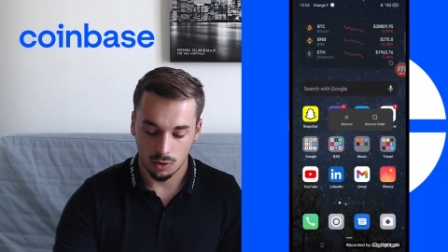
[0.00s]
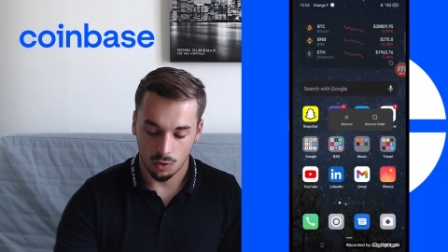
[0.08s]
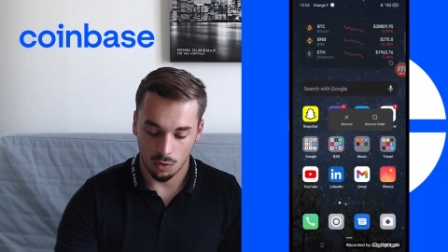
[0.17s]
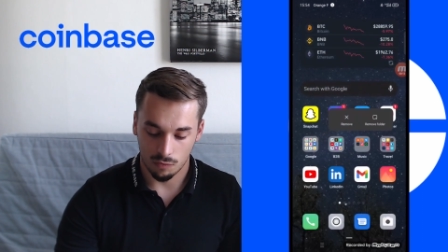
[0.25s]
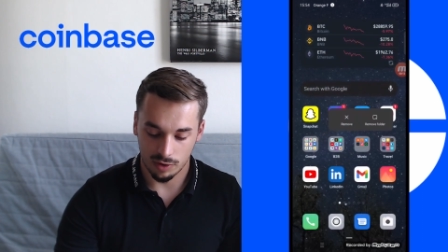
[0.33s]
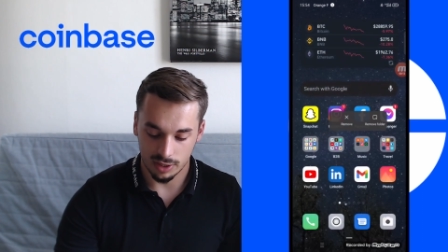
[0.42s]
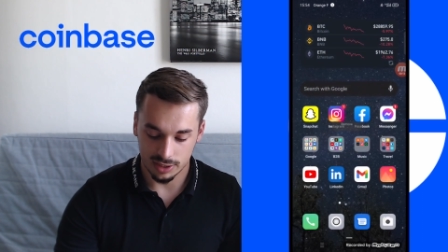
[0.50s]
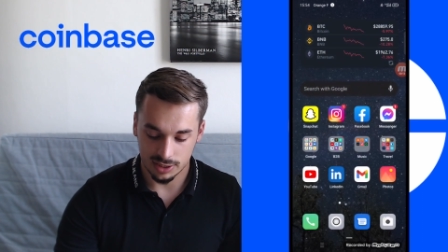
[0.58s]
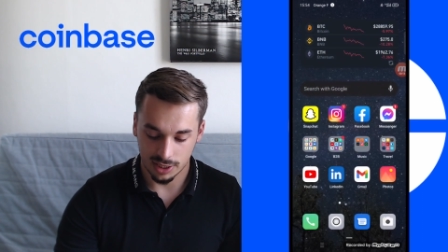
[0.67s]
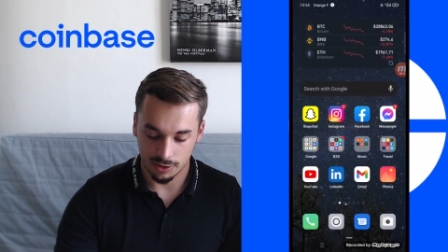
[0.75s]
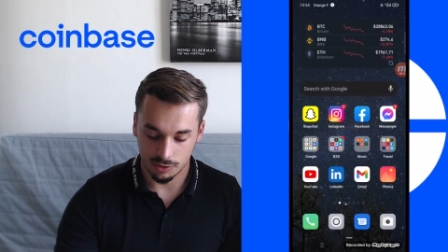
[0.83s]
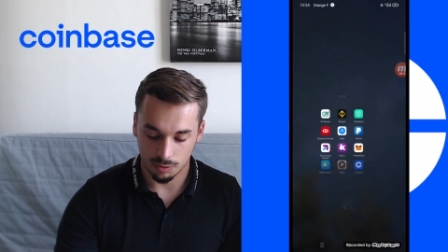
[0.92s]
On va aller
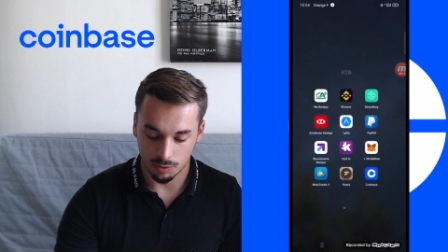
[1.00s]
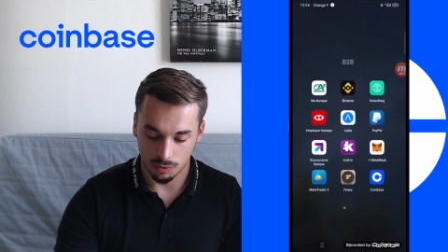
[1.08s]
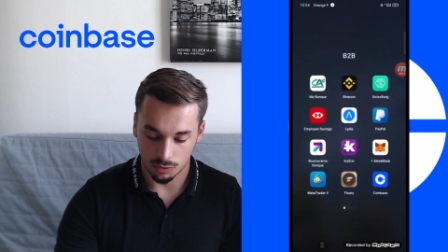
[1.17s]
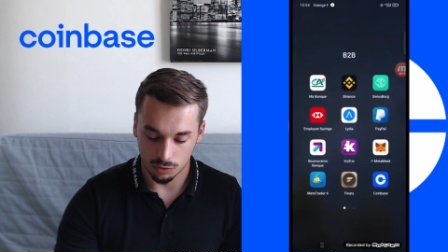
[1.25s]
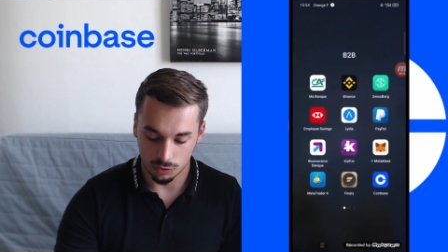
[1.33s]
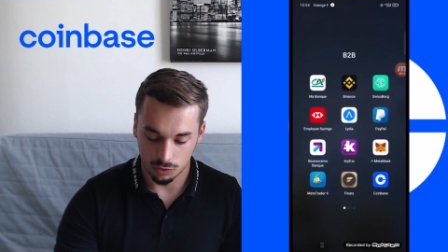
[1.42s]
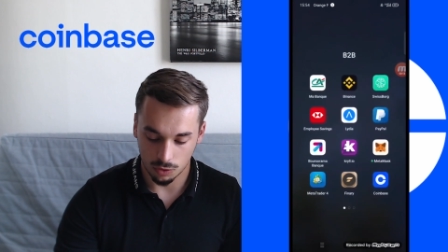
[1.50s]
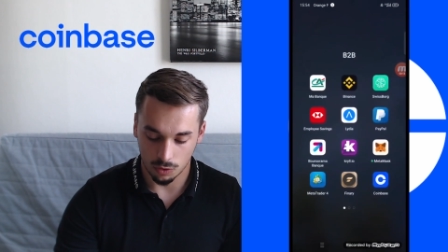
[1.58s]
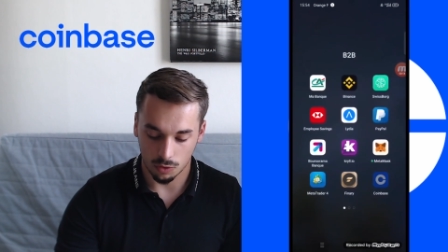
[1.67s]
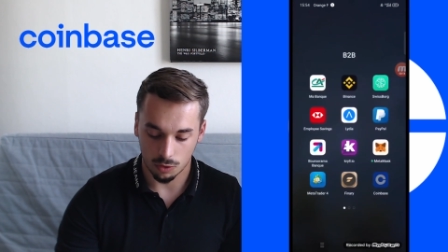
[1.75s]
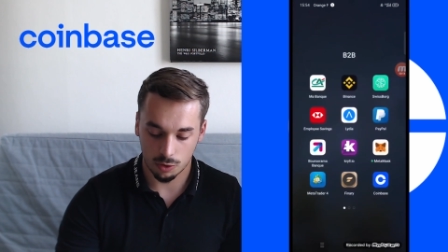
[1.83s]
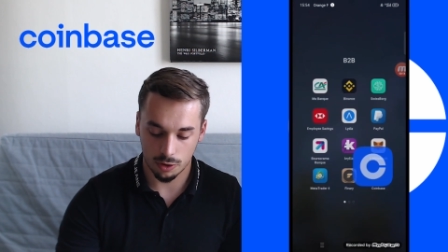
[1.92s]
directement
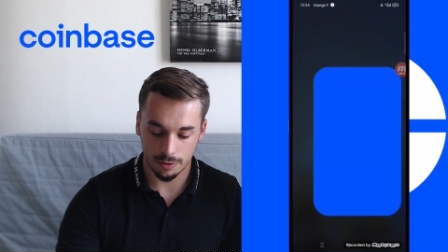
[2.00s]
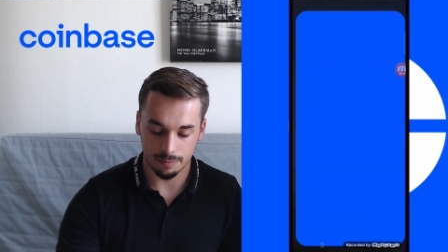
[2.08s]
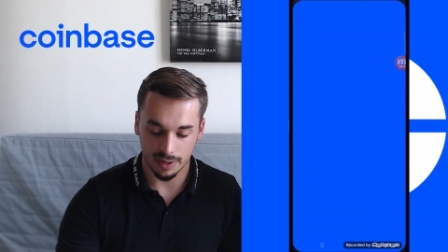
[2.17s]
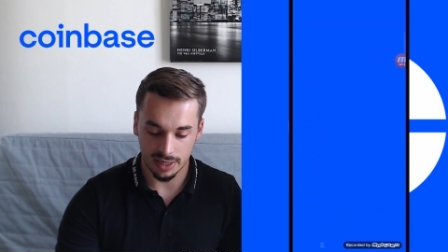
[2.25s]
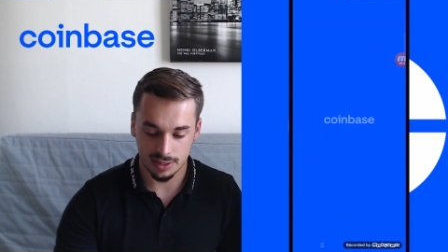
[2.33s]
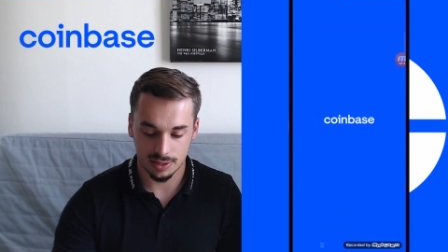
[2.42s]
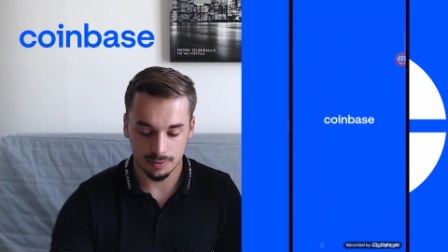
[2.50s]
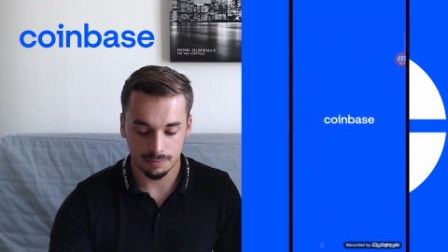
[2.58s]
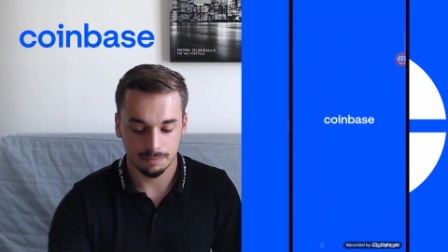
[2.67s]
dans Coinbase